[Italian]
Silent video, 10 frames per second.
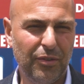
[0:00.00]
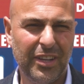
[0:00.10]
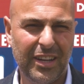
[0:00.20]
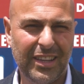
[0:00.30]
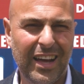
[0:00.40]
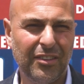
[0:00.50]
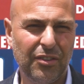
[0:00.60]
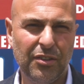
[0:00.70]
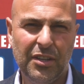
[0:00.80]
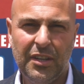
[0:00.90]
vuol dire
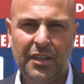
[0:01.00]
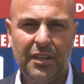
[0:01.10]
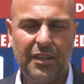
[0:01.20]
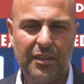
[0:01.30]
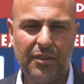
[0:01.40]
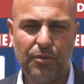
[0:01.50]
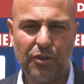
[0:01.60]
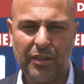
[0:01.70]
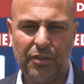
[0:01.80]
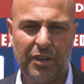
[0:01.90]
tanto. È un
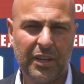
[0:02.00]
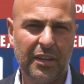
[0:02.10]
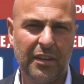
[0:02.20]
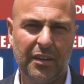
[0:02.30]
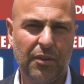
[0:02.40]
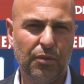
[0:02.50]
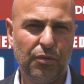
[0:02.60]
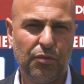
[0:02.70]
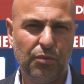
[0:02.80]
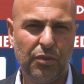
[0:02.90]
giocatore che è
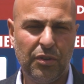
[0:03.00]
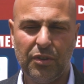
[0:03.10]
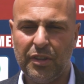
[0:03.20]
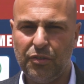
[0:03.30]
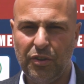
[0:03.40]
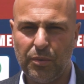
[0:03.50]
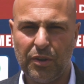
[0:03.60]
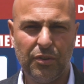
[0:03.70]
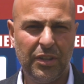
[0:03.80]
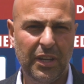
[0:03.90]
riconosciuto nei cinque
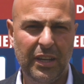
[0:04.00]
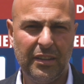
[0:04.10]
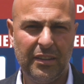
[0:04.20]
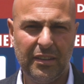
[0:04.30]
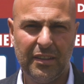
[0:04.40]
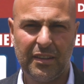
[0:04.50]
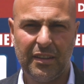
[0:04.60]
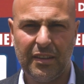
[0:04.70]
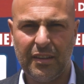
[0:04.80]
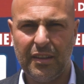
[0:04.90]
continenti e
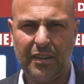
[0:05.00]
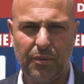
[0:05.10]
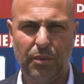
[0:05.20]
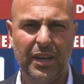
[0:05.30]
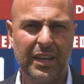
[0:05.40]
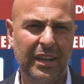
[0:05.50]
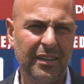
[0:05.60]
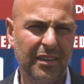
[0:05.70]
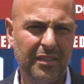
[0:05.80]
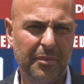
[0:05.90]
che, e che qui a
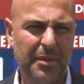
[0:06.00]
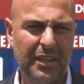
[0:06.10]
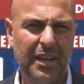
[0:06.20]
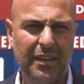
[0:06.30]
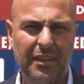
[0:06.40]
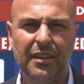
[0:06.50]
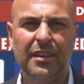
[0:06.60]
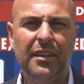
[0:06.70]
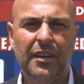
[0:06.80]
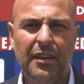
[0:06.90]
Cagliari saprà dare
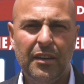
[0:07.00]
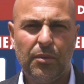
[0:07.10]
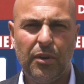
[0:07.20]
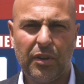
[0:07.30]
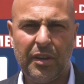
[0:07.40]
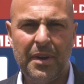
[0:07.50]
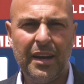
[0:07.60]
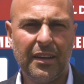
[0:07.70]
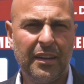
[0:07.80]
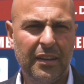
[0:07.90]
quello che
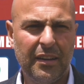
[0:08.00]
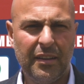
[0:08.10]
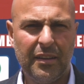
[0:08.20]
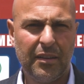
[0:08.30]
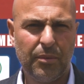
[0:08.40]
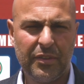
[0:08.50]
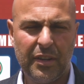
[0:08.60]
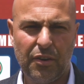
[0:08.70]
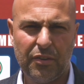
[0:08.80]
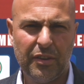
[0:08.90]
manca a questa
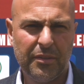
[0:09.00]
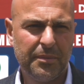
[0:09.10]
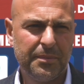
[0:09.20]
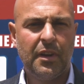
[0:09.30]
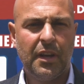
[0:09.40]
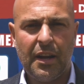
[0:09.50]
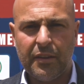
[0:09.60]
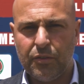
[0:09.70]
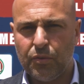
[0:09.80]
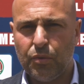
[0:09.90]
rosa.
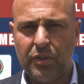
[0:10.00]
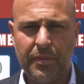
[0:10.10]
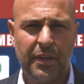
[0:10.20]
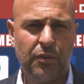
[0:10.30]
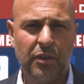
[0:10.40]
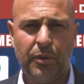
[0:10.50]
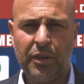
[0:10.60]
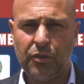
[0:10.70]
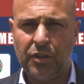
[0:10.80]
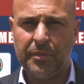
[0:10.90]
Ringrazio tutti i miei
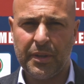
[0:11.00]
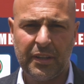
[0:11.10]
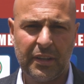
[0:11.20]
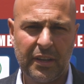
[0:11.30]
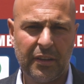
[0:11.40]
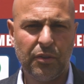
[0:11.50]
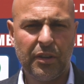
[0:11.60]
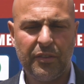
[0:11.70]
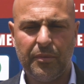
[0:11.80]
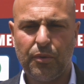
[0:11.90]
collaboratori perché credo
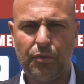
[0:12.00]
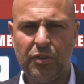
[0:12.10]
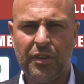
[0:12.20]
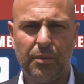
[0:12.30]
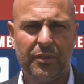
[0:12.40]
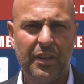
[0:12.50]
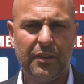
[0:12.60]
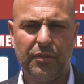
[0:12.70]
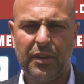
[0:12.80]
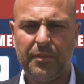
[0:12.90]
che siamo riusciti
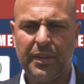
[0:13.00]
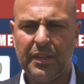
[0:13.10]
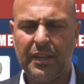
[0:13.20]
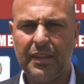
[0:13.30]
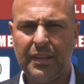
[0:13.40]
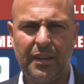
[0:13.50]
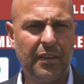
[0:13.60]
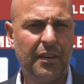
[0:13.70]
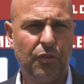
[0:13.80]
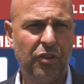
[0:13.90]
quest'anno veramente ad andare
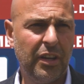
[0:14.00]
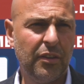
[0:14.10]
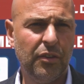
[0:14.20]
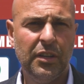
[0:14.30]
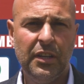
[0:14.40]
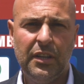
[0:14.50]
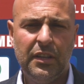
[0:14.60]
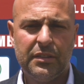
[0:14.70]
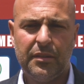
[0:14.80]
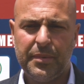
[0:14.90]
in crescendo.
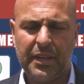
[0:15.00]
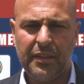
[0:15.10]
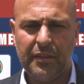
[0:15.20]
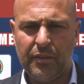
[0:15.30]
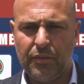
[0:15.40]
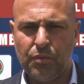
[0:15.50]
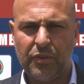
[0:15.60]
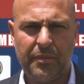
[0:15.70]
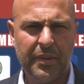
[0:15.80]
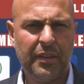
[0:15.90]
Siamo partiti
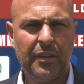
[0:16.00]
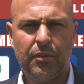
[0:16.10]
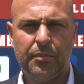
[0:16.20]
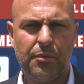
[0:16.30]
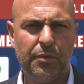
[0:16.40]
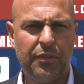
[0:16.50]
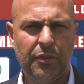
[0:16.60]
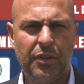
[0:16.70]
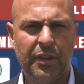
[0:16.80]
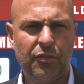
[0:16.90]
giustamente con
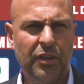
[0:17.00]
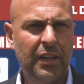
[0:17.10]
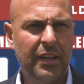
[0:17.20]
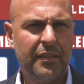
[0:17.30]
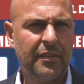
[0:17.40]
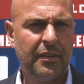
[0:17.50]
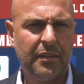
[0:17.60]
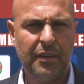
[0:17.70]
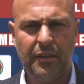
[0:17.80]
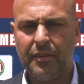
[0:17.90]
promozione, eccellenza,
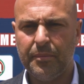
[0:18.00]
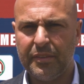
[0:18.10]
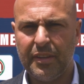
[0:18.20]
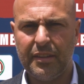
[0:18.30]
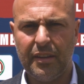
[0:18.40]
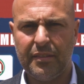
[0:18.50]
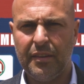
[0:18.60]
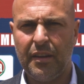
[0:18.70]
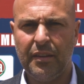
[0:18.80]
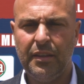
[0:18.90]
ieri siamo passati alla
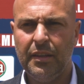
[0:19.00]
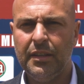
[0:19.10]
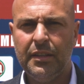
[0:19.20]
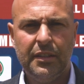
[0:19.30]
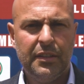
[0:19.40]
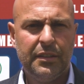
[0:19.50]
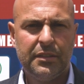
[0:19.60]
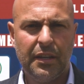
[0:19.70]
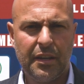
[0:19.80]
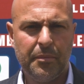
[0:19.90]
Serie D,
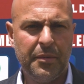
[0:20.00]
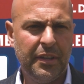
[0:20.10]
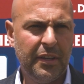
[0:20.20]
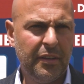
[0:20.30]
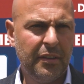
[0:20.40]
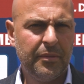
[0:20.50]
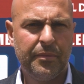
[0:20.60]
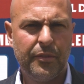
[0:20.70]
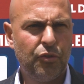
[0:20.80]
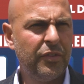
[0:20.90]
Serie B
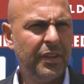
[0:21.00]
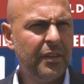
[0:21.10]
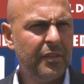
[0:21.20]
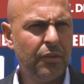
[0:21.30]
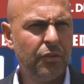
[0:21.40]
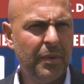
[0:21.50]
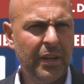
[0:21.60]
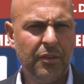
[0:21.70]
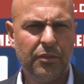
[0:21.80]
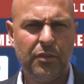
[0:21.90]
giovedì se non
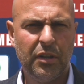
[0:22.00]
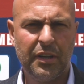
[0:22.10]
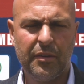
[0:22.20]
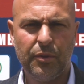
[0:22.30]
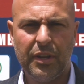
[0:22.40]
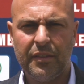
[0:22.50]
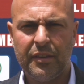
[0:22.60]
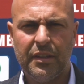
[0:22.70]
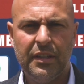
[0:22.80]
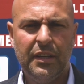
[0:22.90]
sbaglio, con la Cremonese.
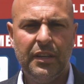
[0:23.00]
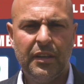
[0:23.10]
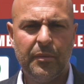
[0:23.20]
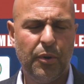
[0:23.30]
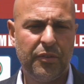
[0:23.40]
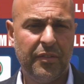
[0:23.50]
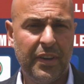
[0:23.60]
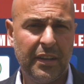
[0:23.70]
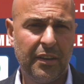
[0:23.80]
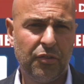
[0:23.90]
Cremonese e poi si va
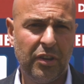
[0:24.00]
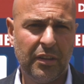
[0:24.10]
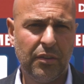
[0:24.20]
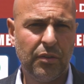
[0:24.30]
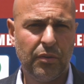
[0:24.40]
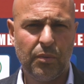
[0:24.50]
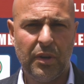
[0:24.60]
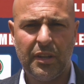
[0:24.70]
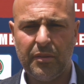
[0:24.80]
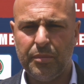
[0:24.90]
in crescendo con
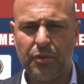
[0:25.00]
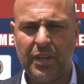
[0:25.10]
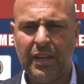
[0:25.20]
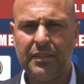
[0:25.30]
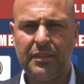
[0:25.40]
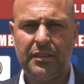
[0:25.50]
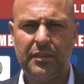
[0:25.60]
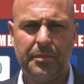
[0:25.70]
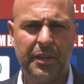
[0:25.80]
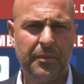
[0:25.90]
squadre importanti,
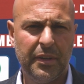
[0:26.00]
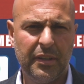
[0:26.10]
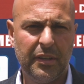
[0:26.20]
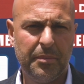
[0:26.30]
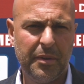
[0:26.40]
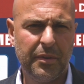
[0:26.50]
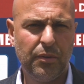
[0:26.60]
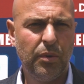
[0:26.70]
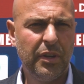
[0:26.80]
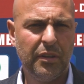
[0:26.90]
le prime, le prime
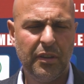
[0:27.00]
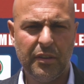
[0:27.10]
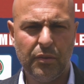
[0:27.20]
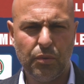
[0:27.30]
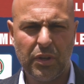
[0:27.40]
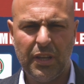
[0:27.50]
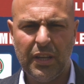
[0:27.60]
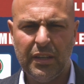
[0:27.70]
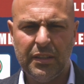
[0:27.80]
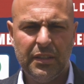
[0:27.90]
due in, in
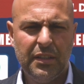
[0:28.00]
Turchia.